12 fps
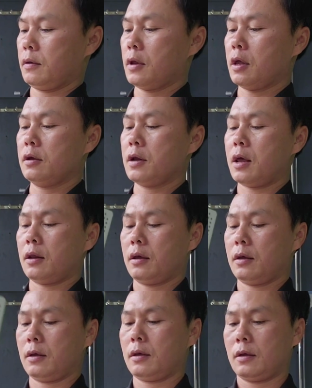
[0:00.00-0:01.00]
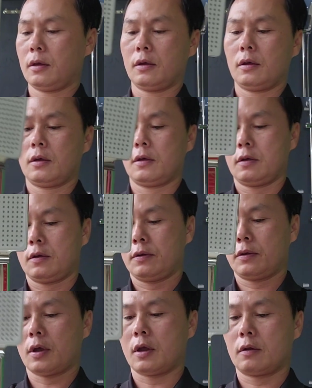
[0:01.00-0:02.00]
để như này này
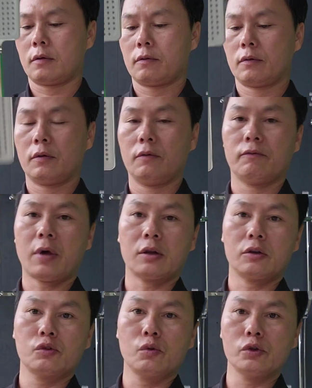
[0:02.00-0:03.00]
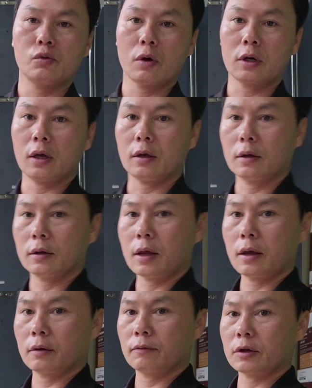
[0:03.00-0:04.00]
đấy. vặn nó chúi xuống này
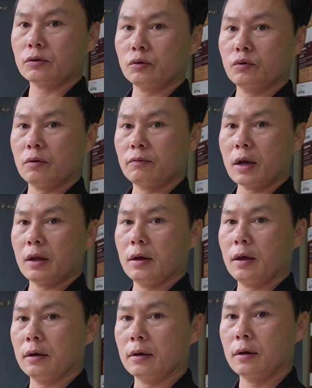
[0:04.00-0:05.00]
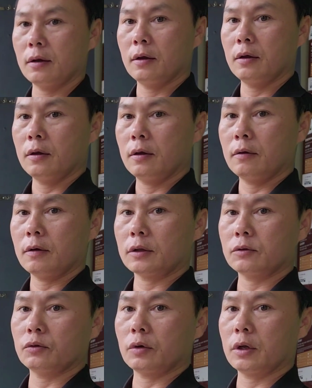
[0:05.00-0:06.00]
đây vặn chúi xuống vặn này lên
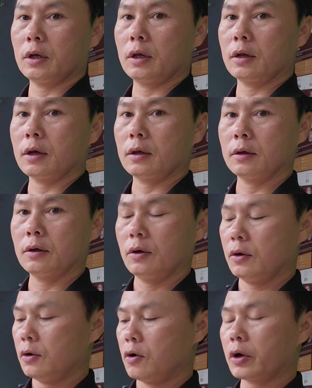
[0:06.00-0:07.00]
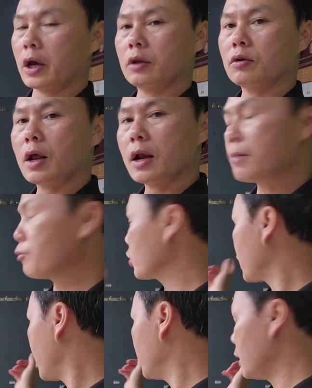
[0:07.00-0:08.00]
vặn chúi xuống này lên này. ok tôi đã lắp một
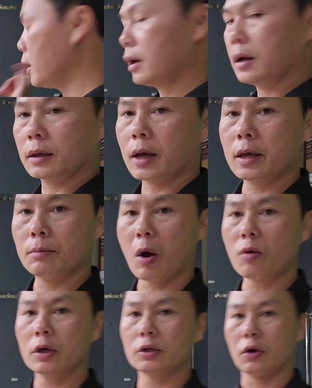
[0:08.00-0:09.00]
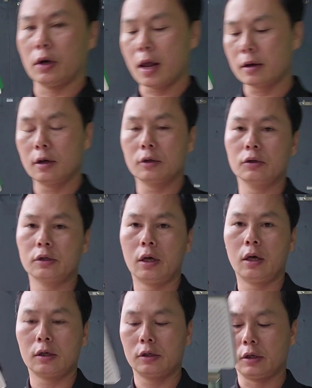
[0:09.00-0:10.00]
cái uh, cây mẫu kia rồi lát nữa tôi
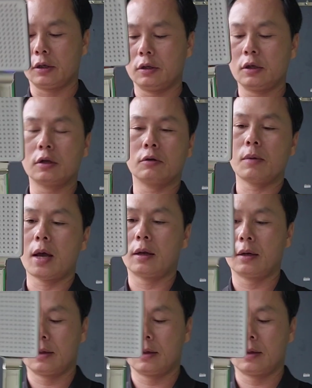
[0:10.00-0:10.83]
sẽ chỉ chi tiết cho các bạn